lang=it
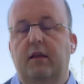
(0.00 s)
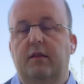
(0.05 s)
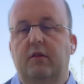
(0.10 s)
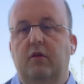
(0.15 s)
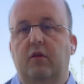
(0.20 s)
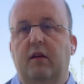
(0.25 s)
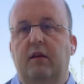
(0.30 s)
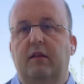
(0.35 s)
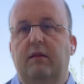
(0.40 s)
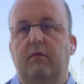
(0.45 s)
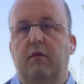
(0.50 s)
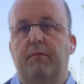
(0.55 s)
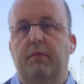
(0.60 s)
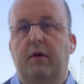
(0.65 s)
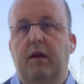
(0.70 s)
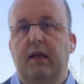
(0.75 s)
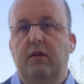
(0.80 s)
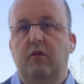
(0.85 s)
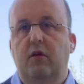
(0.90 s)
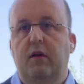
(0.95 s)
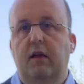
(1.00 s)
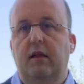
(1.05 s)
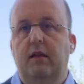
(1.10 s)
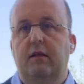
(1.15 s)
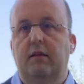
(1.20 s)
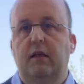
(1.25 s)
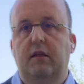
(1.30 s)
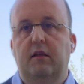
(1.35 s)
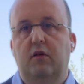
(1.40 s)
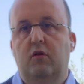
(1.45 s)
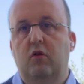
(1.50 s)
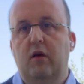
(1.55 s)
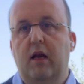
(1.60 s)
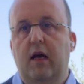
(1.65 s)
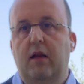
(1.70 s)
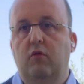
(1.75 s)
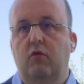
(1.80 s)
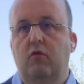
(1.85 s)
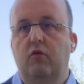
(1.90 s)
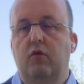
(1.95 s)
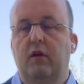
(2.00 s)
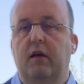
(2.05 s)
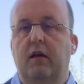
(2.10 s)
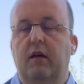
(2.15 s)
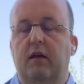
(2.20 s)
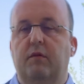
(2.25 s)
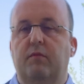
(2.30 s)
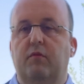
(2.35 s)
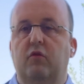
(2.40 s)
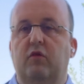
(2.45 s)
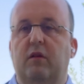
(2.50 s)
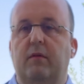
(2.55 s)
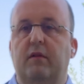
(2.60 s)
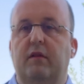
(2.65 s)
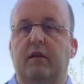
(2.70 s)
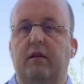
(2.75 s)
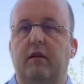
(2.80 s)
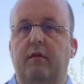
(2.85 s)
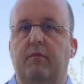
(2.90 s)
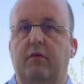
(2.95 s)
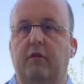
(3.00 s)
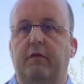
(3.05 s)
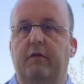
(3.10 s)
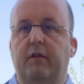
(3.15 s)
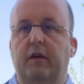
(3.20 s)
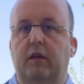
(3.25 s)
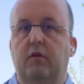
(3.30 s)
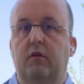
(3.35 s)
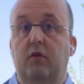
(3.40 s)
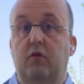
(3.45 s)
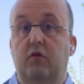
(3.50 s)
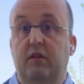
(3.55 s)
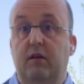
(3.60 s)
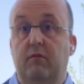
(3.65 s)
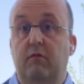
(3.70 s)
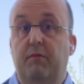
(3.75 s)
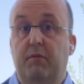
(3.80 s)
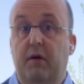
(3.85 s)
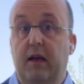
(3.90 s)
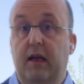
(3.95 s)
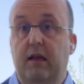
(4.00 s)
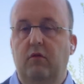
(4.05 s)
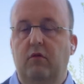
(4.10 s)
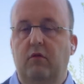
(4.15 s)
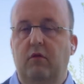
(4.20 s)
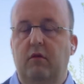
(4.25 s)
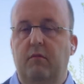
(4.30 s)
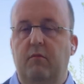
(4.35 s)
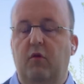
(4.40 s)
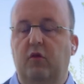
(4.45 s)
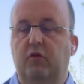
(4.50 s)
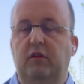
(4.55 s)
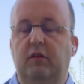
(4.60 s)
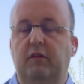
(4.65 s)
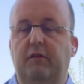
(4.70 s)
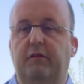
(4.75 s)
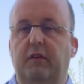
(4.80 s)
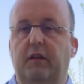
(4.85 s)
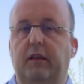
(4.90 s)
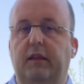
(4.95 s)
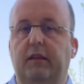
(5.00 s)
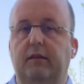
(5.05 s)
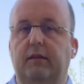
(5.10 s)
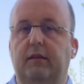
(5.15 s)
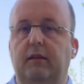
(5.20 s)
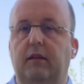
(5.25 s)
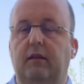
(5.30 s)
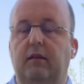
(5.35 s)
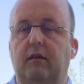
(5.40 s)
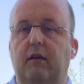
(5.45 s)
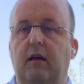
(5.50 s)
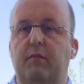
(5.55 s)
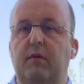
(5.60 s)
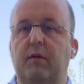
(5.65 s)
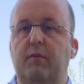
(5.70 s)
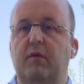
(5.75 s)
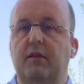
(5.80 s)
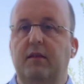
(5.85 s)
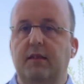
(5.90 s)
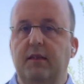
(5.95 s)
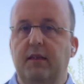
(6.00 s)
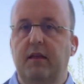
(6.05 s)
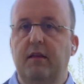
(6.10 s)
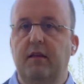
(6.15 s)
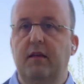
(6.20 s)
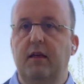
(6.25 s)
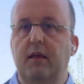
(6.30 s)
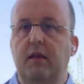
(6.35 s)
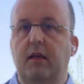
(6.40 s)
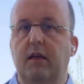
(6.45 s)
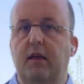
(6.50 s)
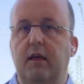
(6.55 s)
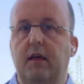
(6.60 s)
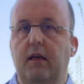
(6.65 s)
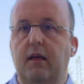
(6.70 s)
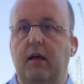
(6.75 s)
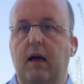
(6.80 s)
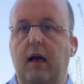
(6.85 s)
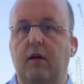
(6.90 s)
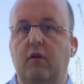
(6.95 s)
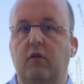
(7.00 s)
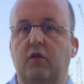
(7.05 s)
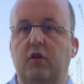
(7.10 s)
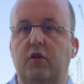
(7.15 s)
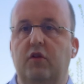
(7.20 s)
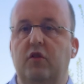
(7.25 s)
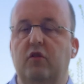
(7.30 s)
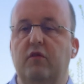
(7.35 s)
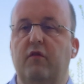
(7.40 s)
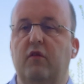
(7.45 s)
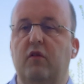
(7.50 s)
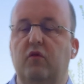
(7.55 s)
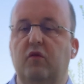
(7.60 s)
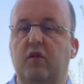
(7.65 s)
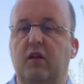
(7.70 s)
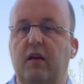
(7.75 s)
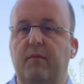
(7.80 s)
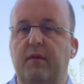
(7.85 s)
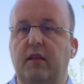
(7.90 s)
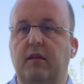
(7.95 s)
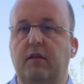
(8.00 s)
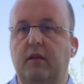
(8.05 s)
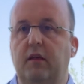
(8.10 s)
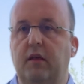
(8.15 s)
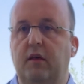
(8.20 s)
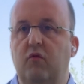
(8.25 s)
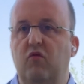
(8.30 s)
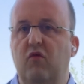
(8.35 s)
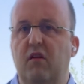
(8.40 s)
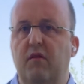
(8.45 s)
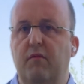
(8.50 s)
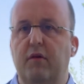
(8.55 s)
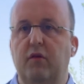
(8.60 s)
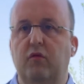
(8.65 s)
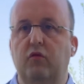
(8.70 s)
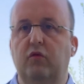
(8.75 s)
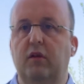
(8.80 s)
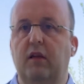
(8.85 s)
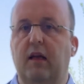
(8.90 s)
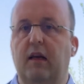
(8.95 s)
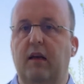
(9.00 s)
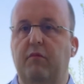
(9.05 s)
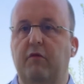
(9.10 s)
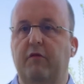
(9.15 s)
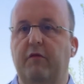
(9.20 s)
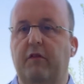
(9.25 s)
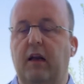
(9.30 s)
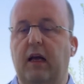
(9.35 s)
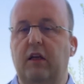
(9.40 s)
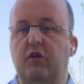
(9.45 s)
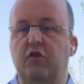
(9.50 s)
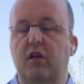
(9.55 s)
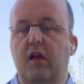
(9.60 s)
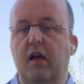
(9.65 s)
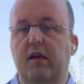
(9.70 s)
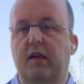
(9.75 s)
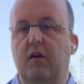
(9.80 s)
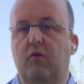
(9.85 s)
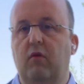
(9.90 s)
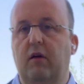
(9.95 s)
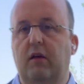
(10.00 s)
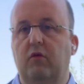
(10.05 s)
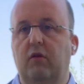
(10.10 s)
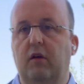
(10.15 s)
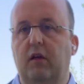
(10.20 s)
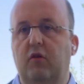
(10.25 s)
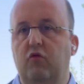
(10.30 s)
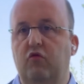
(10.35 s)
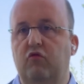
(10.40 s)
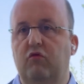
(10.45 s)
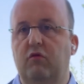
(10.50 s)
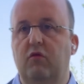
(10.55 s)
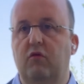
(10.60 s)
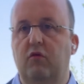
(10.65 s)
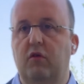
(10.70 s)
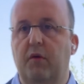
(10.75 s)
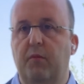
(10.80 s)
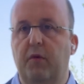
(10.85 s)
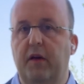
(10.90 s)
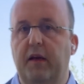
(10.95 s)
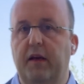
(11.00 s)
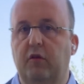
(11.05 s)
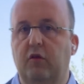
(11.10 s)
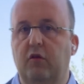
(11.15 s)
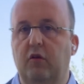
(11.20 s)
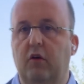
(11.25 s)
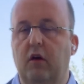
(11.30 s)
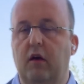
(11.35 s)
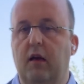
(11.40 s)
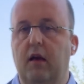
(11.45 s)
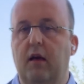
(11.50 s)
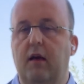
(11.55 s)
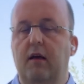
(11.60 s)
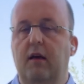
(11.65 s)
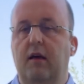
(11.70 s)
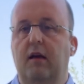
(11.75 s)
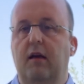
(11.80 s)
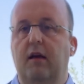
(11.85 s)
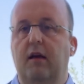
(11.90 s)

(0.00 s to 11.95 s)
lezione che stiamo imparando è che le aziende non hanno l'unica responsabilità del profitto, lo stiamo imparando in modi differenti. Abbiamo aziende che hanno deciso volontariamente di chiudere per tutelare i più fragili anche quando la chiusura non è obbligatoria